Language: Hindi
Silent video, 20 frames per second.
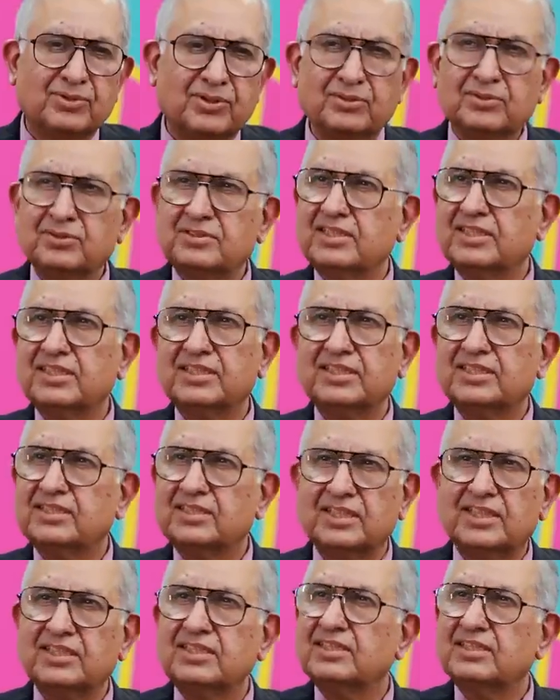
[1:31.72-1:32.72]
पॉल्यूशन
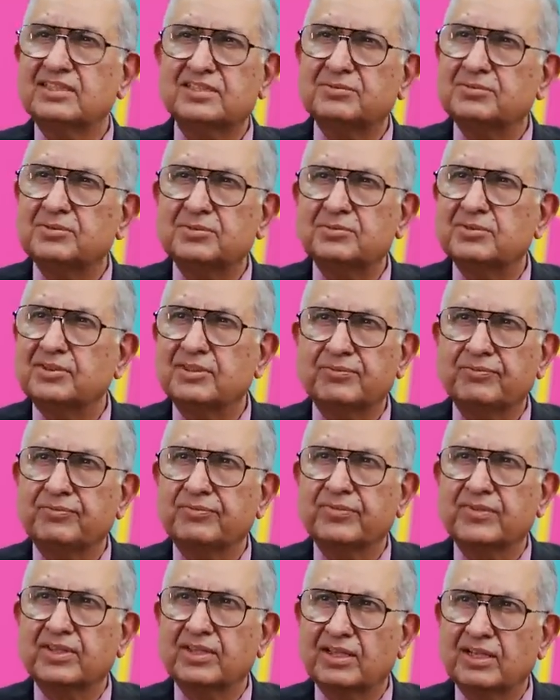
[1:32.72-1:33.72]
दिखता नहीं है
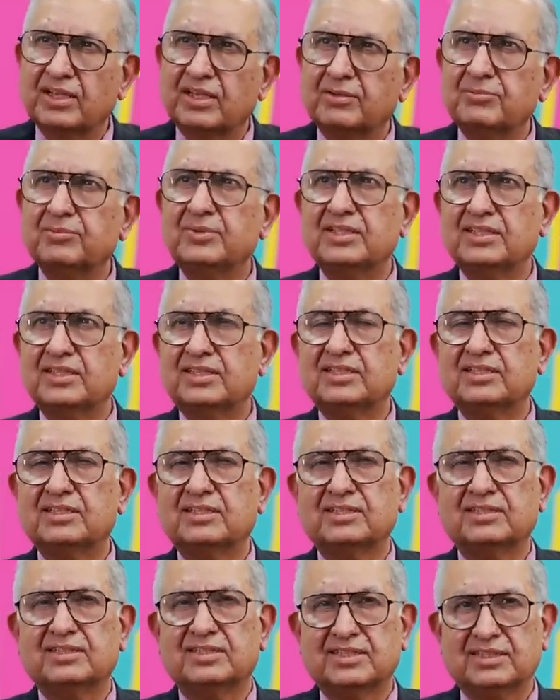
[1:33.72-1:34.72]
हमें
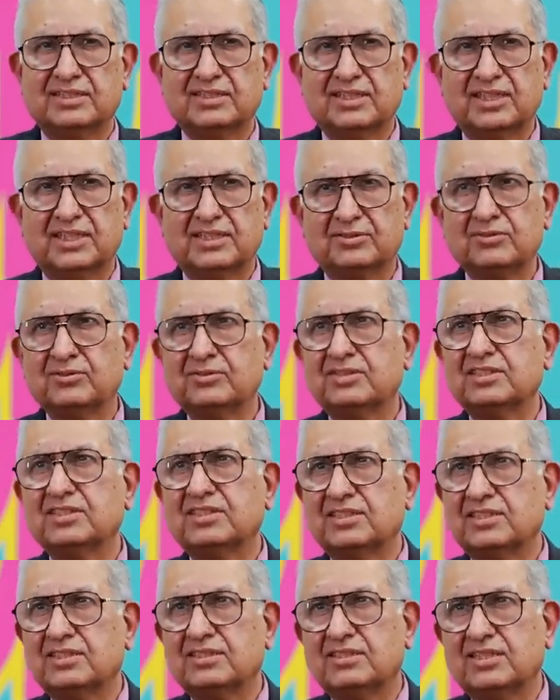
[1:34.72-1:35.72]
दिखता है क्योंकि
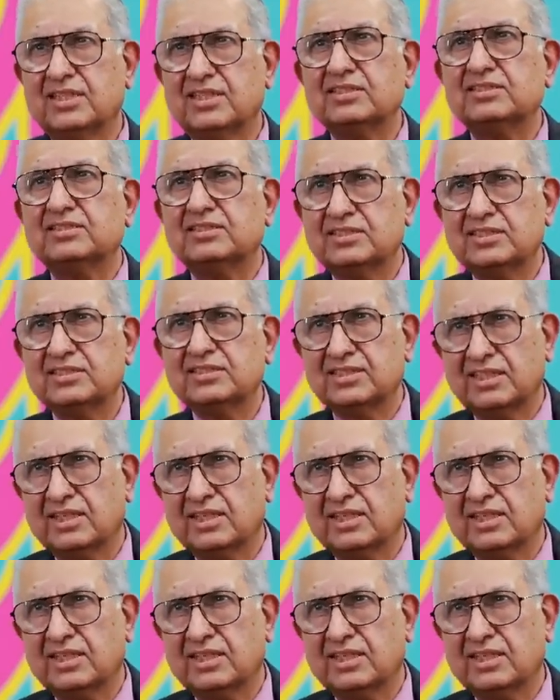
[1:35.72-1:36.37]
ये हद से